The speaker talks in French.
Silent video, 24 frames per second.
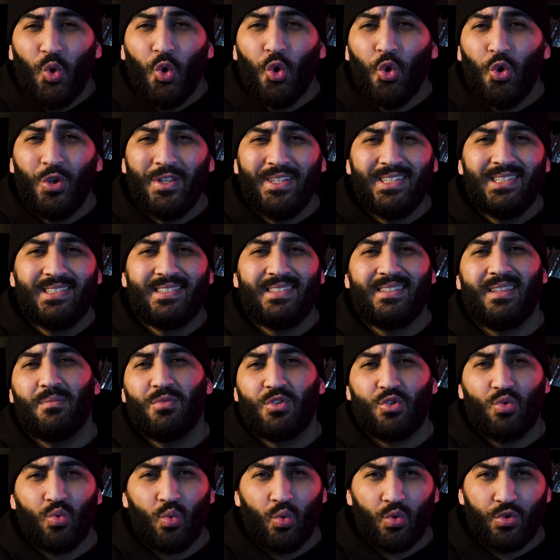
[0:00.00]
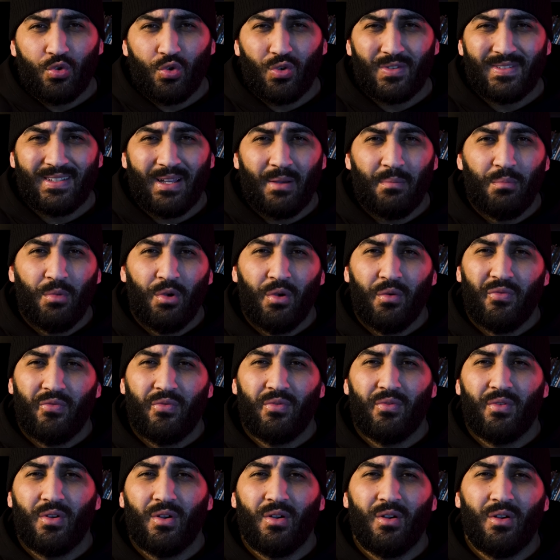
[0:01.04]
Le xième son sur sa
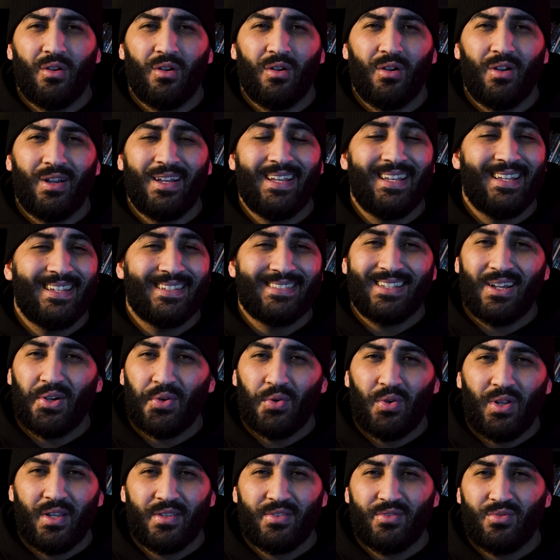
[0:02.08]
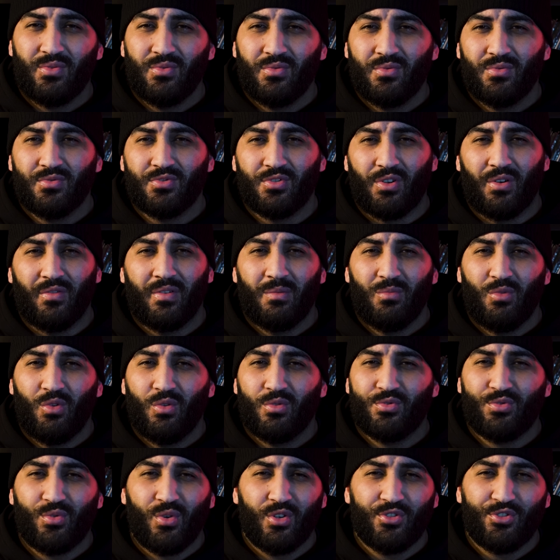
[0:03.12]
meuf euh, et sa relation, genre
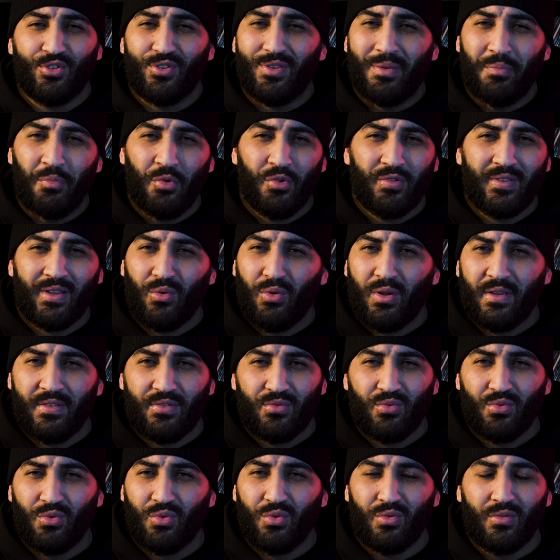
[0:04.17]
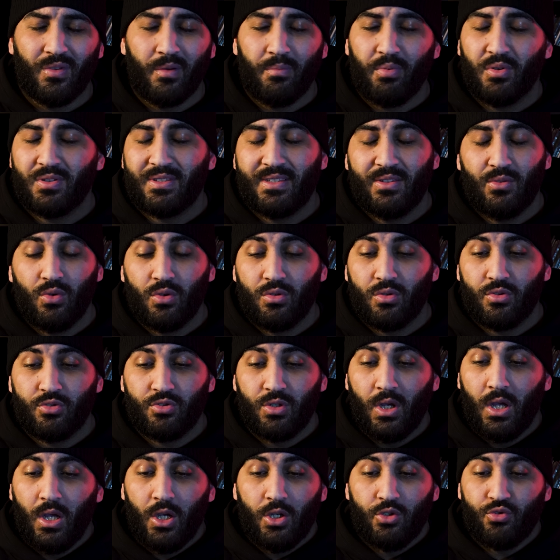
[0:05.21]
vraiment, je crois que je connais mieux sa relation que n'importe qui d'autre.